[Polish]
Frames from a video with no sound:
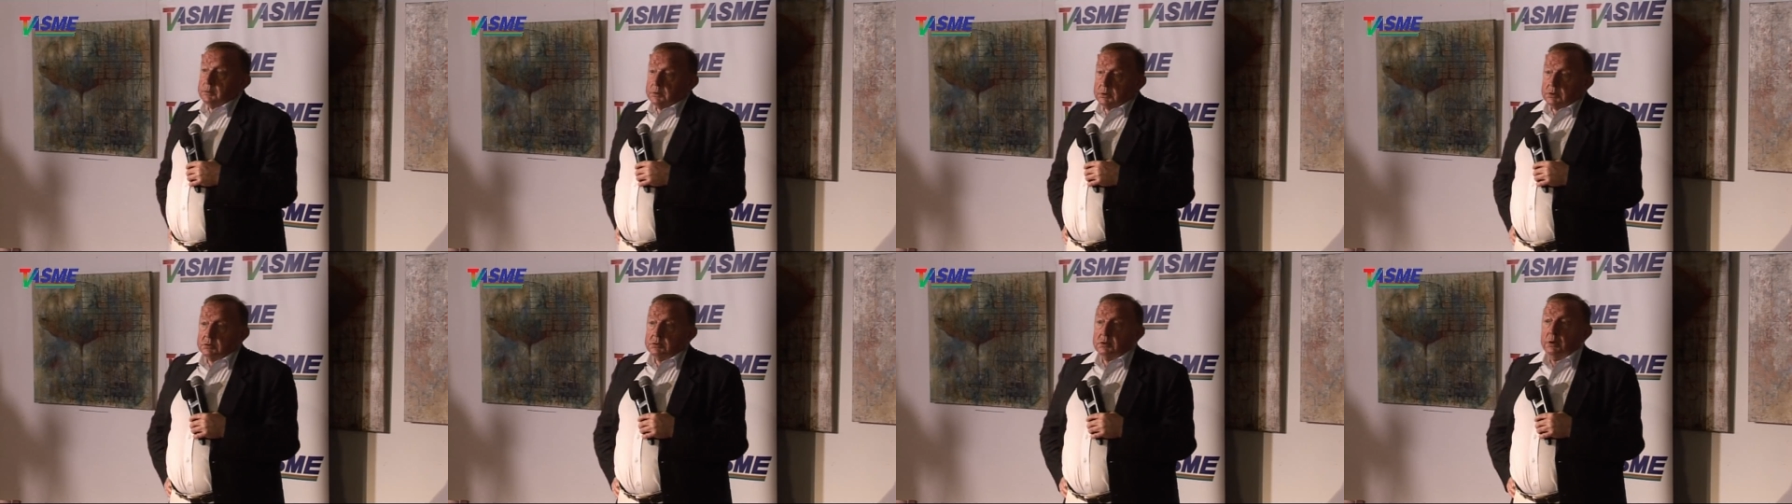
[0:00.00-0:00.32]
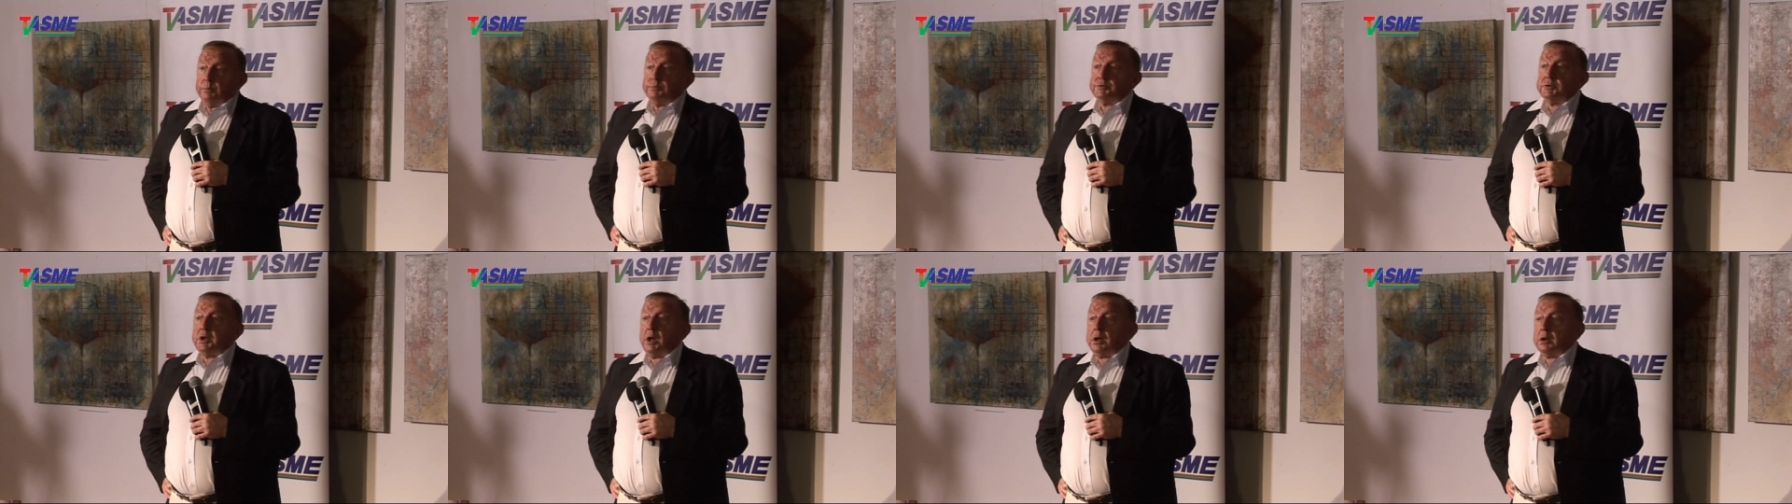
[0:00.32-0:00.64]
jest
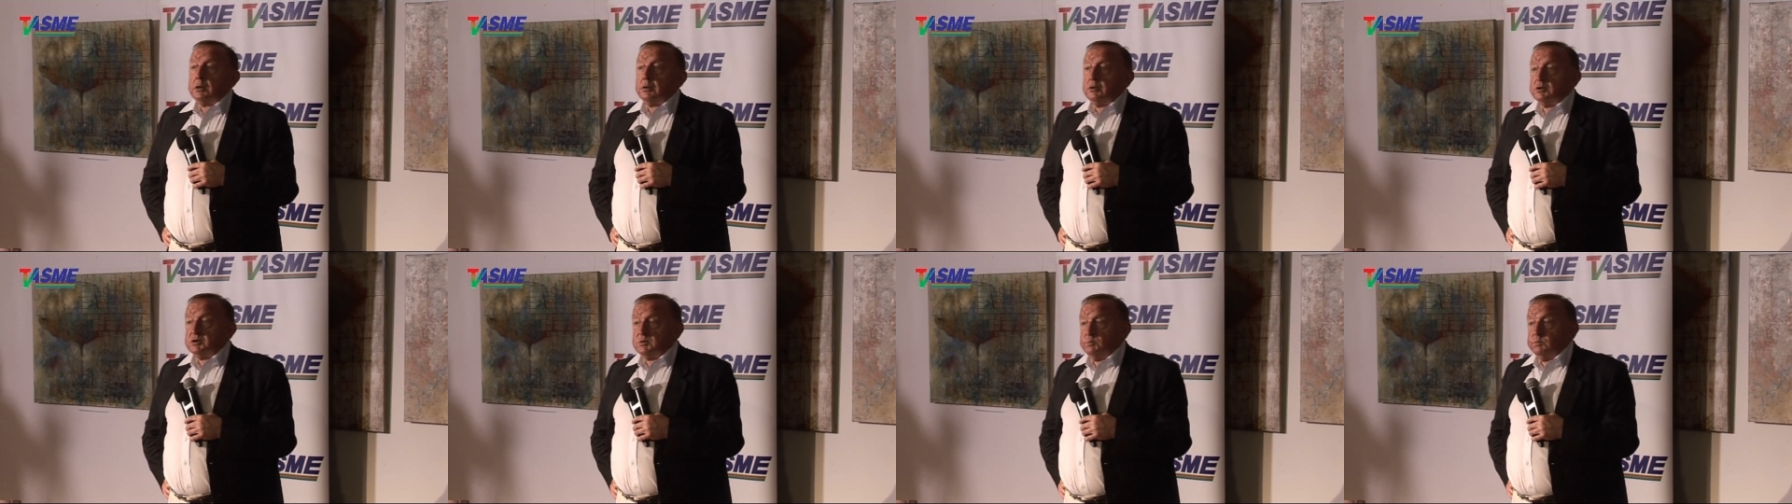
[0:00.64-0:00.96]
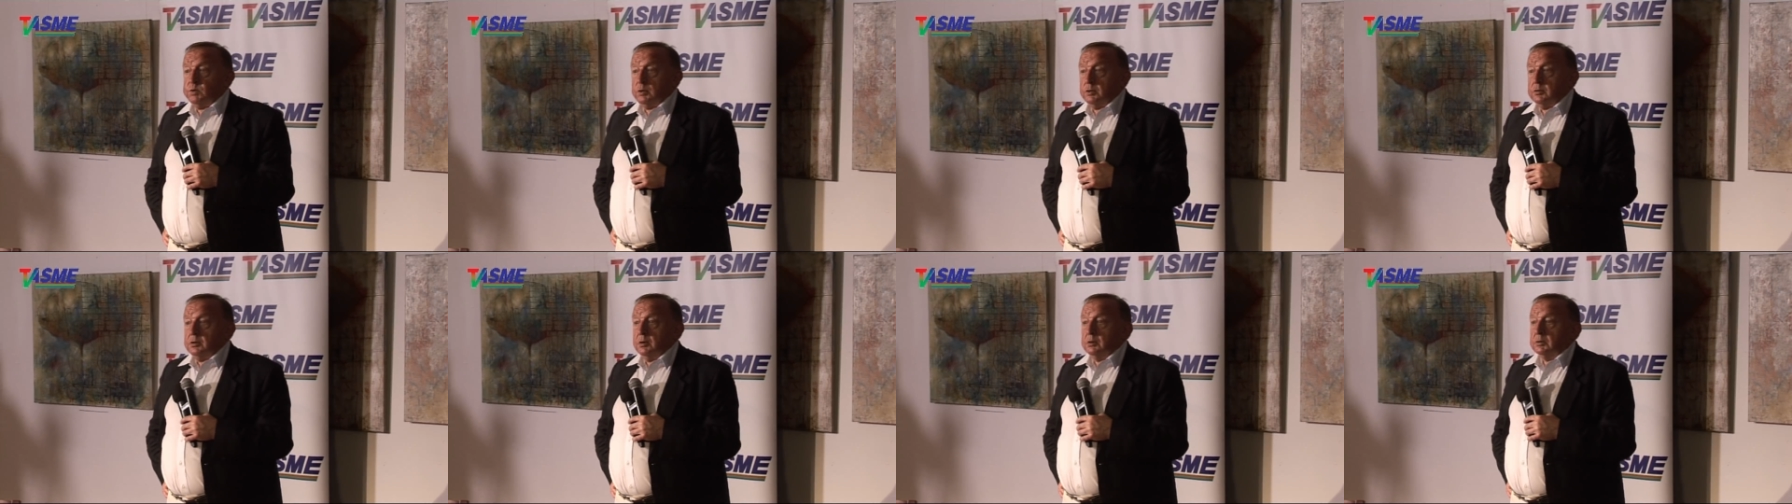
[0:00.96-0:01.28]
obszar
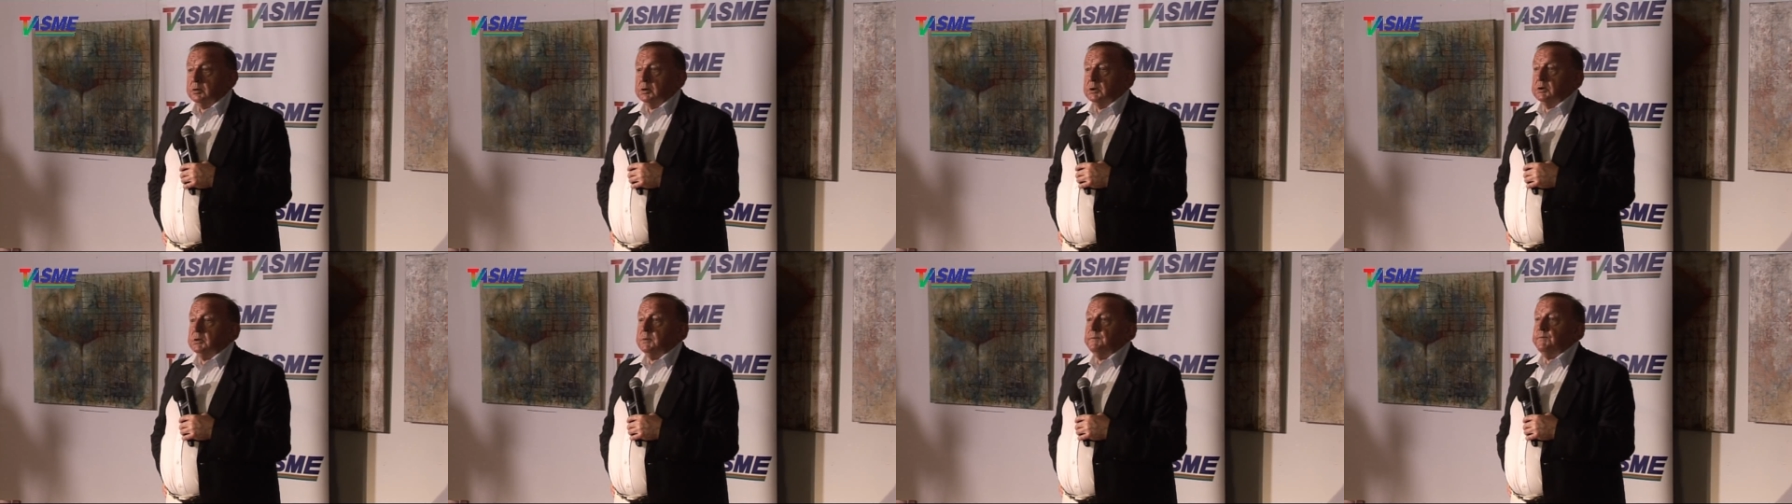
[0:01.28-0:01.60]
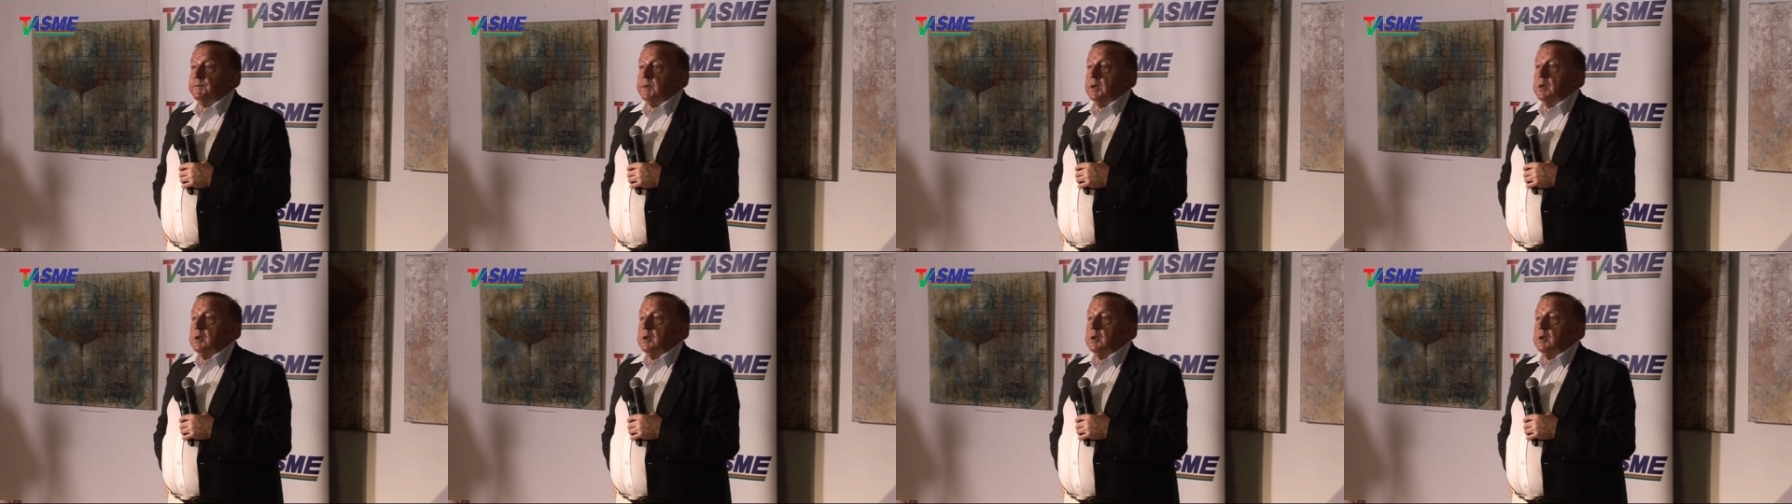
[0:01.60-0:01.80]
rozbrojony